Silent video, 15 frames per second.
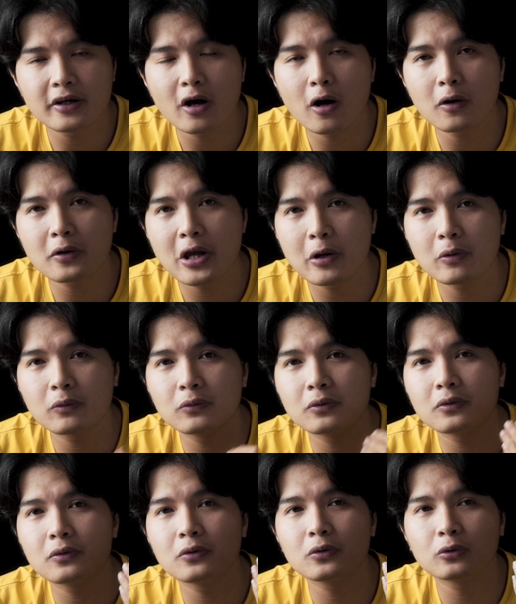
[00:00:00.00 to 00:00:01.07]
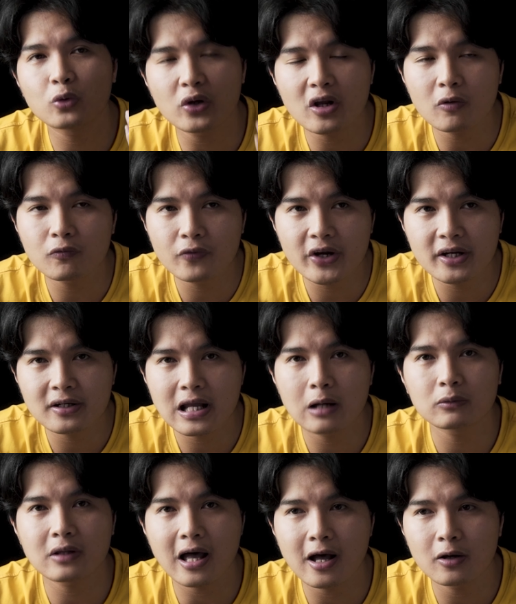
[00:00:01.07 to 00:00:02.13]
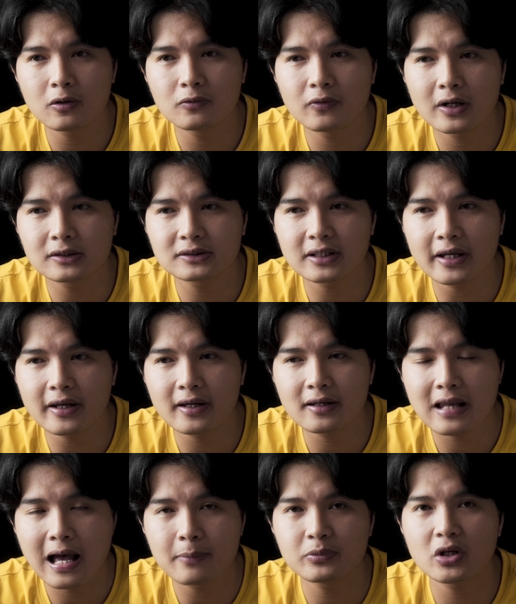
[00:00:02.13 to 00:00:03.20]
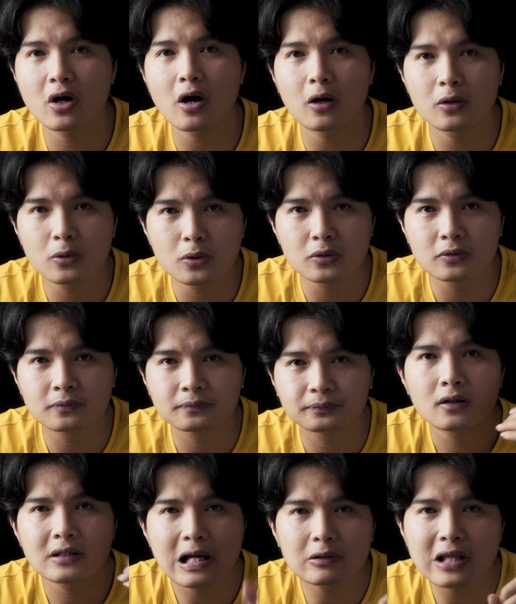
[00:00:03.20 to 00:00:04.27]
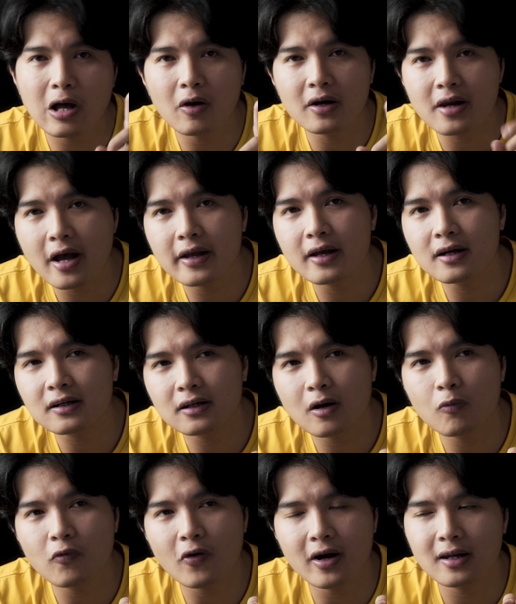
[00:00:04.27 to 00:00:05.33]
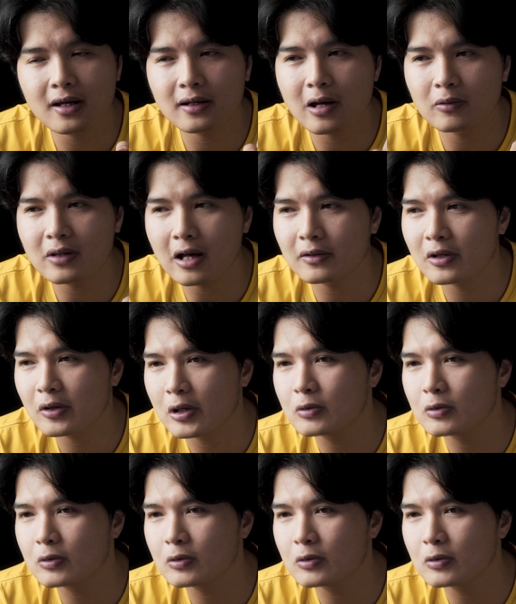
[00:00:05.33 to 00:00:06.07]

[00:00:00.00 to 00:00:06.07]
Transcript: thì họ đều tuyển học viên đào tạo và sẽ làm cho họ luôn đào tạo ở đây á, không phải là đào tạo theo